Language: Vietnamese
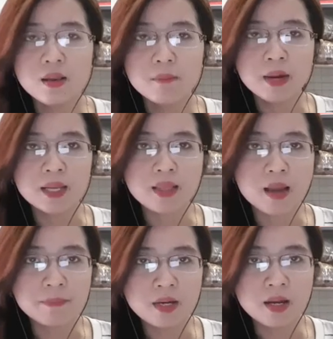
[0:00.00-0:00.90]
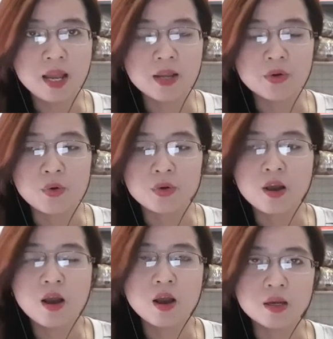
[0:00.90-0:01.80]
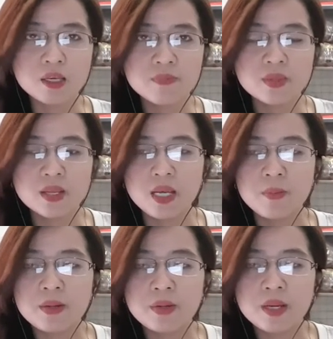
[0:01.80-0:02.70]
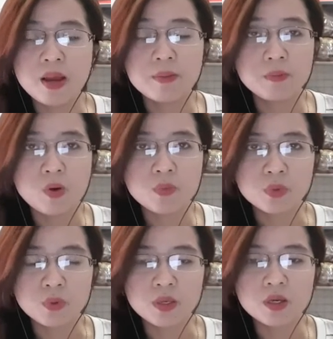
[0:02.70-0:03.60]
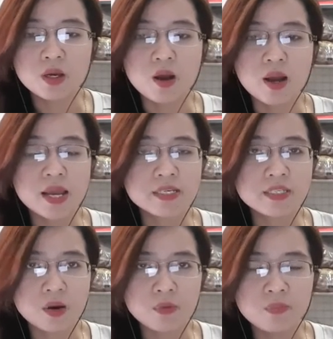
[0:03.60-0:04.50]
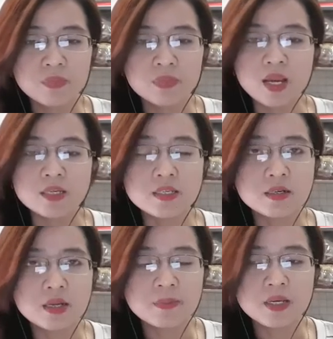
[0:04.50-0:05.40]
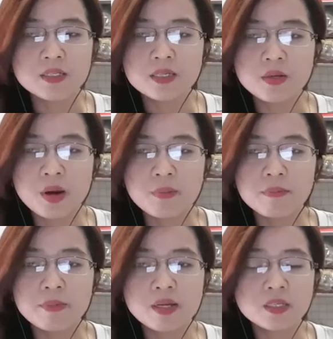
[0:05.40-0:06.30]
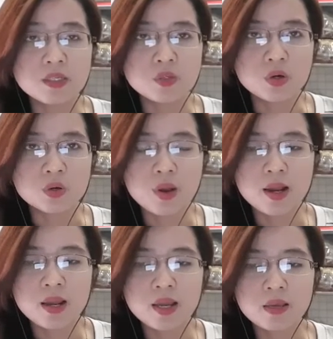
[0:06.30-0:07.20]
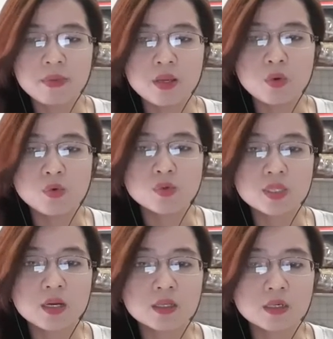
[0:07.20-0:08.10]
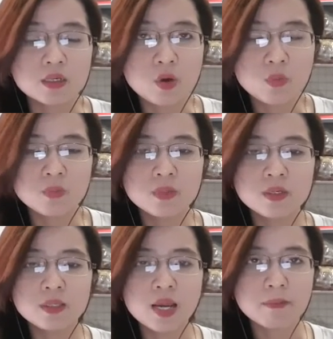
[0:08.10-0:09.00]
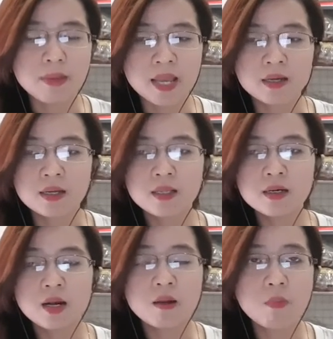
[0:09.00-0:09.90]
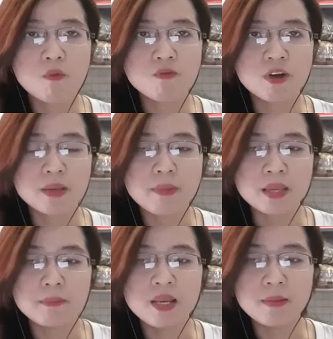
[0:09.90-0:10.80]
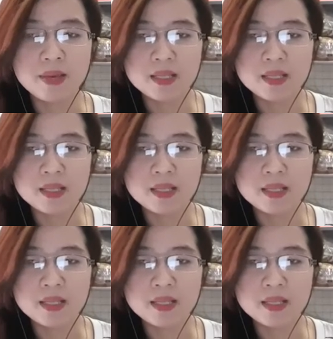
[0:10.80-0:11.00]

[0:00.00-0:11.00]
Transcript: Bạn Thắm ở Hà Nội có hỏi, em năm nay 31 tuổi, có hai cháu. Tháng trước em đi siêu âm, bác sĩ chẩn đoán là em bị u sơ tử cung dưới thành mạc, kích thước là 4,7 mm.